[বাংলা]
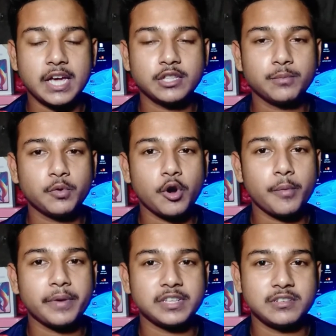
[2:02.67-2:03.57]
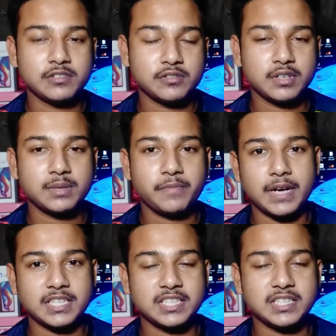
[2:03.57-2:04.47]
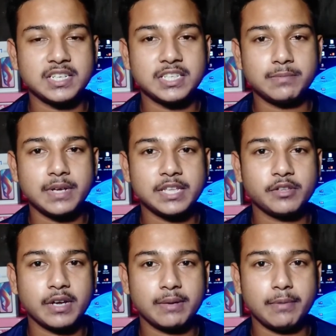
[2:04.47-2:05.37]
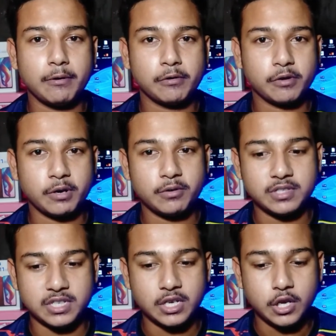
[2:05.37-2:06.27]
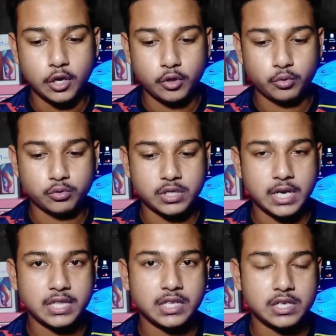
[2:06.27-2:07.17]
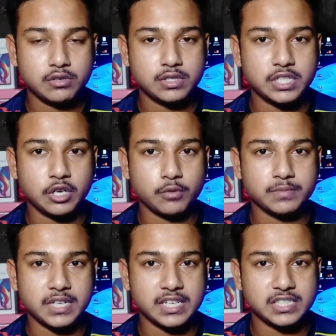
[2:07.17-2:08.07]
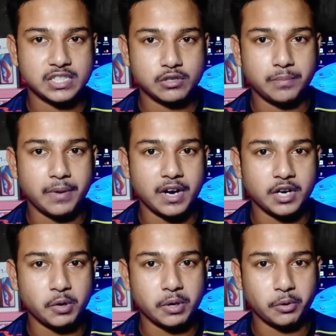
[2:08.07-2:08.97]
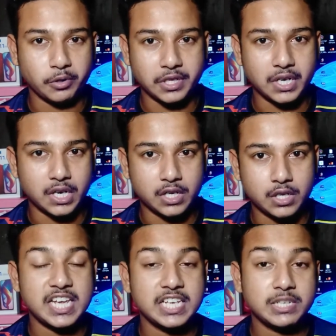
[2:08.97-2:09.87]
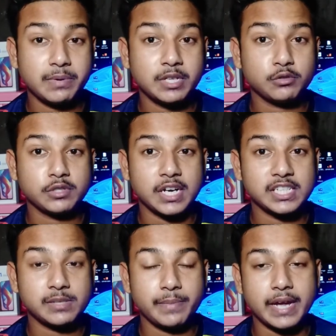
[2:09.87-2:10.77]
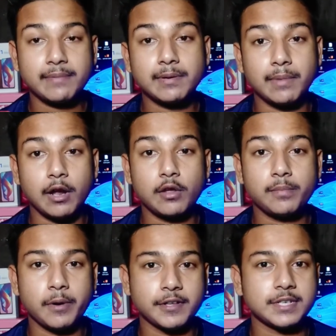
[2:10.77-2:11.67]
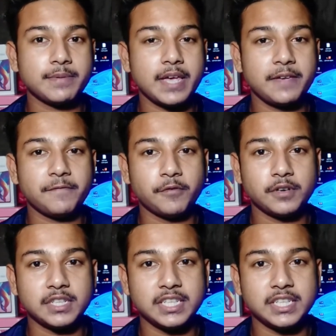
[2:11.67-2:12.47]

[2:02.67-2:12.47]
একদম কম রেজুলেশনের পাঁচ ইঞ্চি ডিসপ্লে কিন্তু এখানে ব্যবহার করা হয়েছে তো সেক্ষেত্রে আসলে সেরকম চার্জ আসলে বার্ন হওয়ার কথা না সেই হিসেবে কিন্তু চার্জিং ব্যাকআপটা ভালোই পাওয়া যাবে এই ফোনটি